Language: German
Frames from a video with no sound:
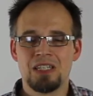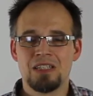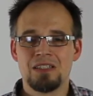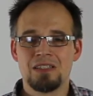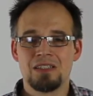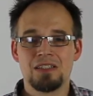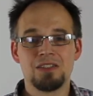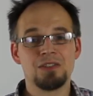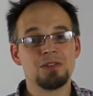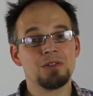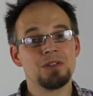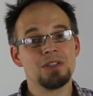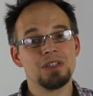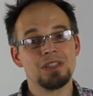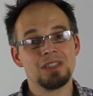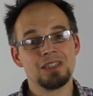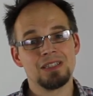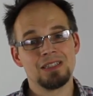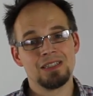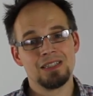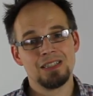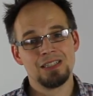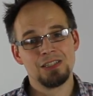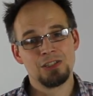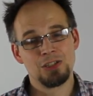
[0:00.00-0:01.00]
Sie
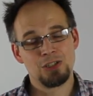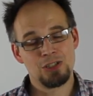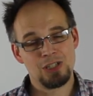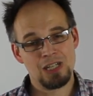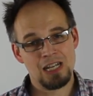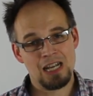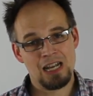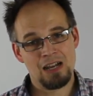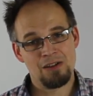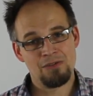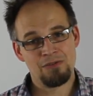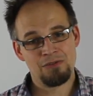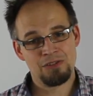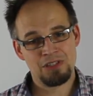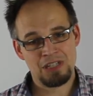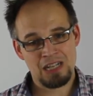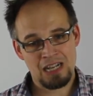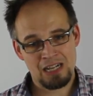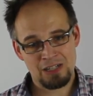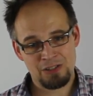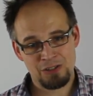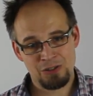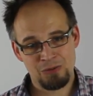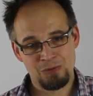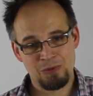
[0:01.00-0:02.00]
sollten Schlaf
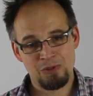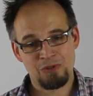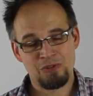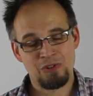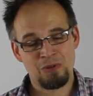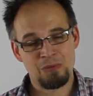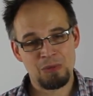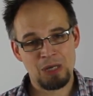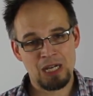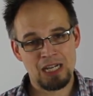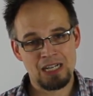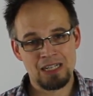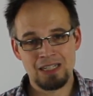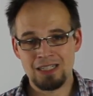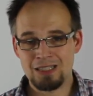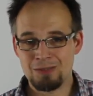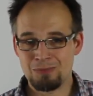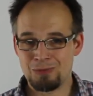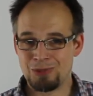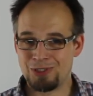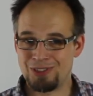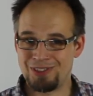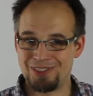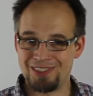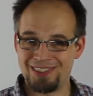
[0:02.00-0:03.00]
tagsüber vermeiden,
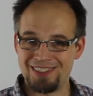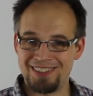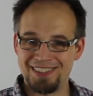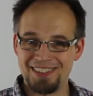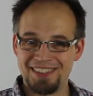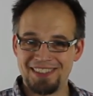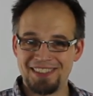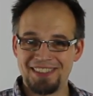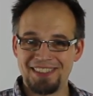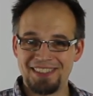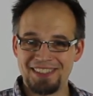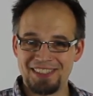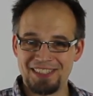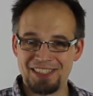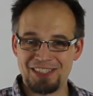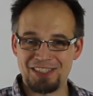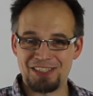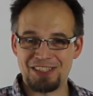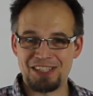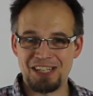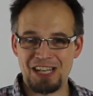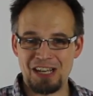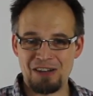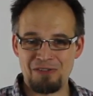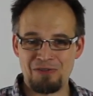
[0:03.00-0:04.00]
damit Sie den Schlaf
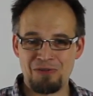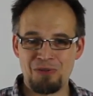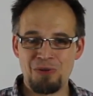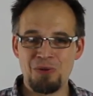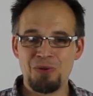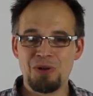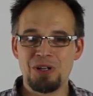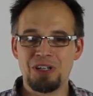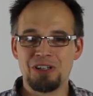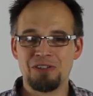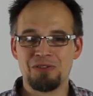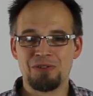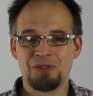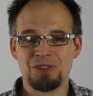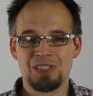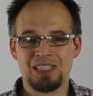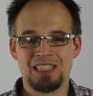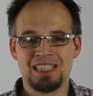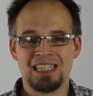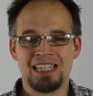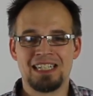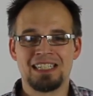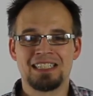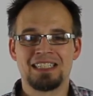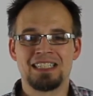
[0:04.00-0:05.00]
Schlafhunger für die
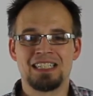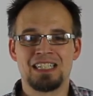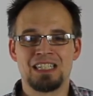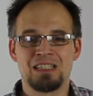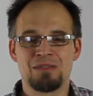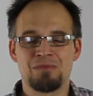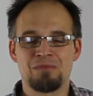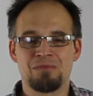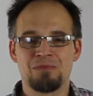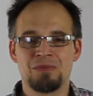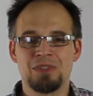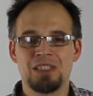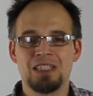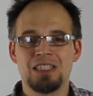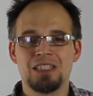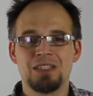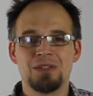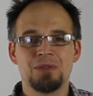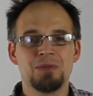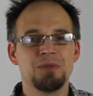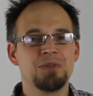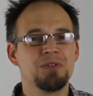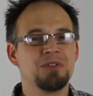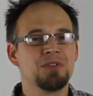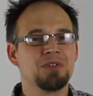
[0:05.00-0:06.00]
Nacht haben
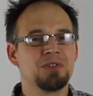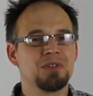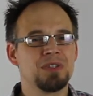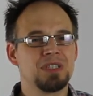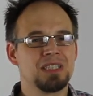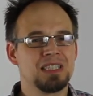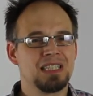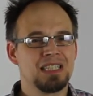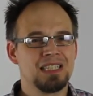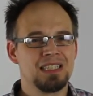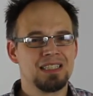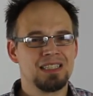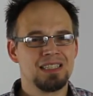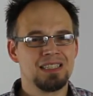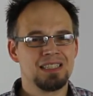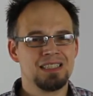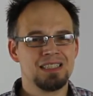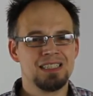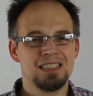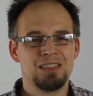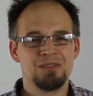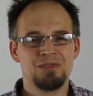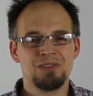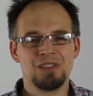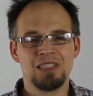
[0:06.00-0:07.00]
und Sie sollten generell
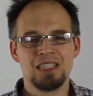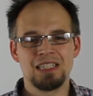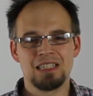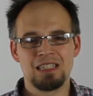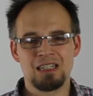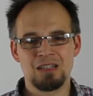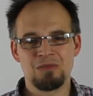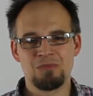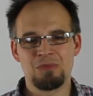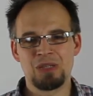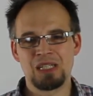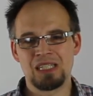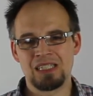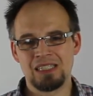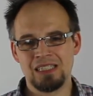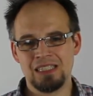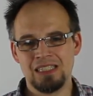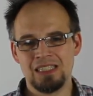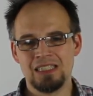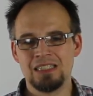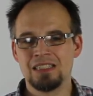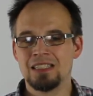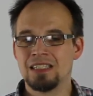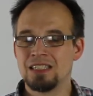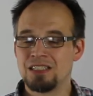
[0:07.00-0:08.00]
nicht viel länger im Bett
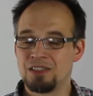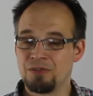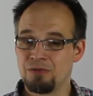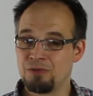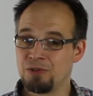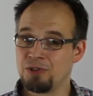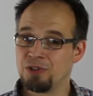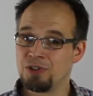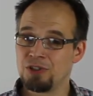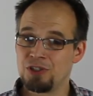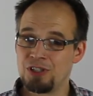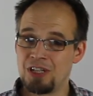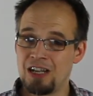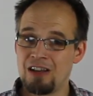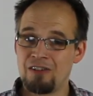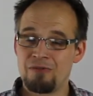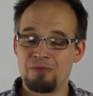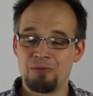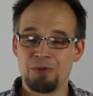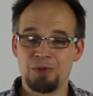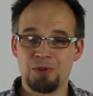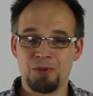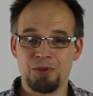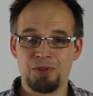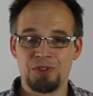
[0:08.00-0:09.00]
liegen, als Sie für den Schlaf
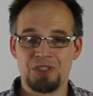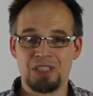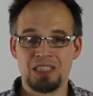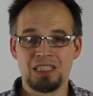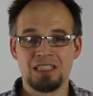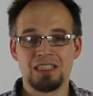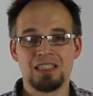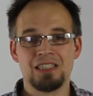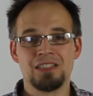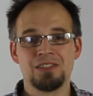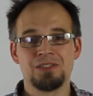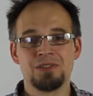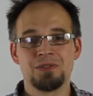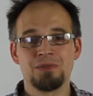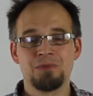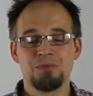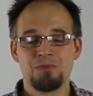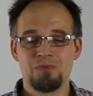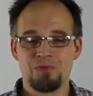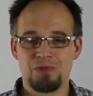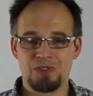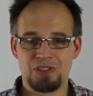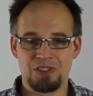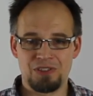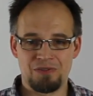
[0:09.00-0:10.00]
benötigen. Also,
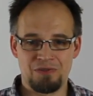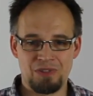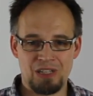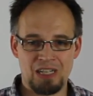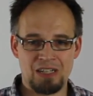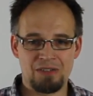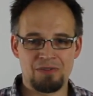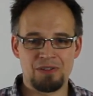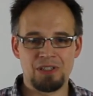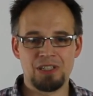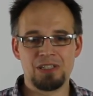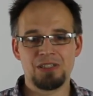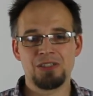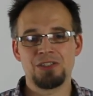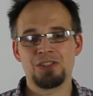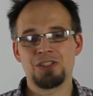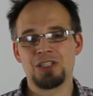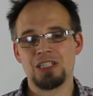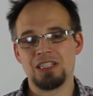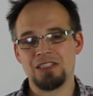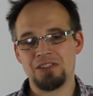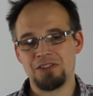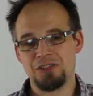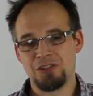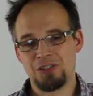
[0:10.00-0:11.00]
wenn Sie wach werden,
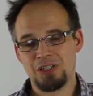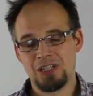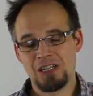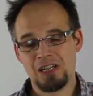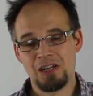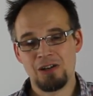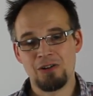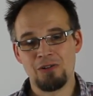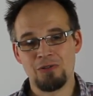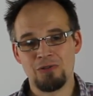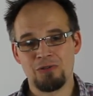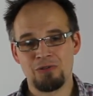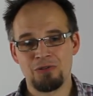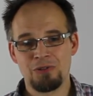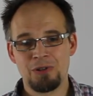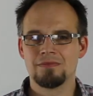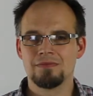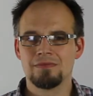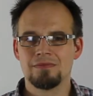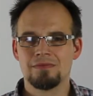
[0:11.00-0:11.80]
stehen Sie schnell auf.